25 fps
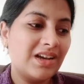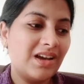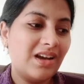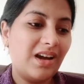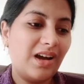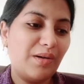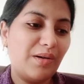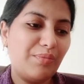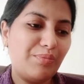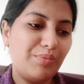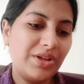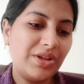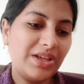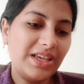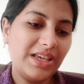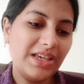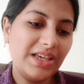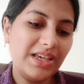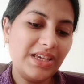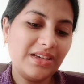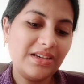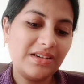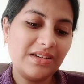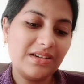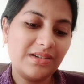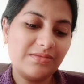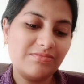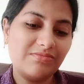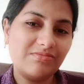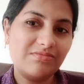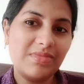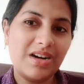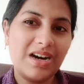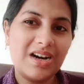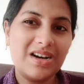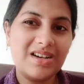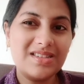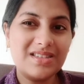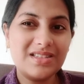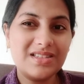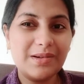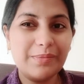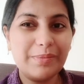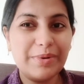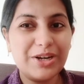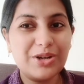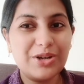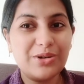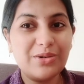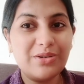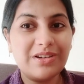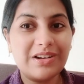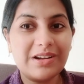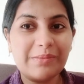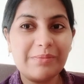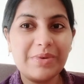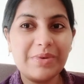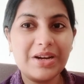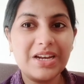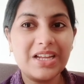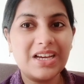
అప్పటికి ఇంకా మాస్క్ పెట్టుకొని రమ్మని